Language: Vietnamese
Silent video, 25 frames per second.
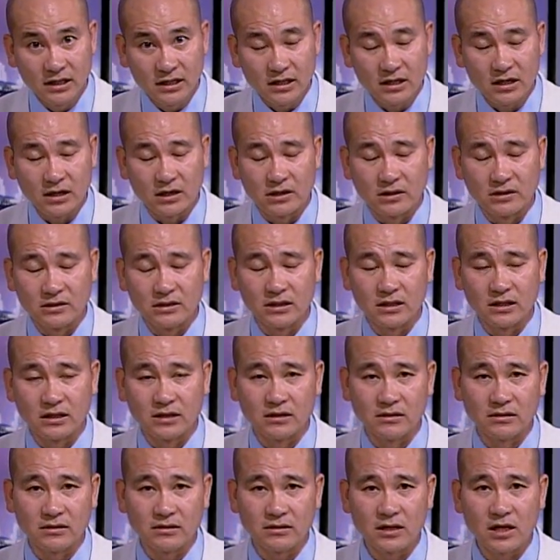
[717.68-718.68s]
Còn
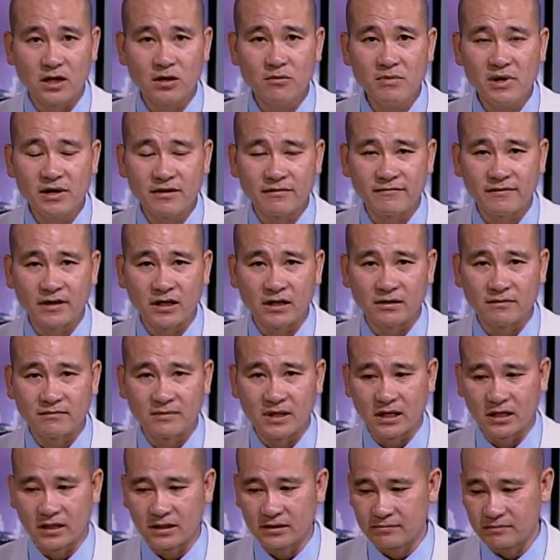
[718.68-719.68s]
uh, nếu mà phần
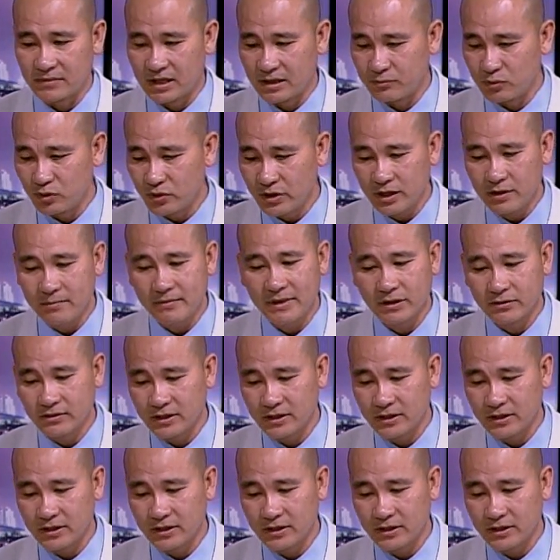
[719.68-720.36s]
mà mà muốn email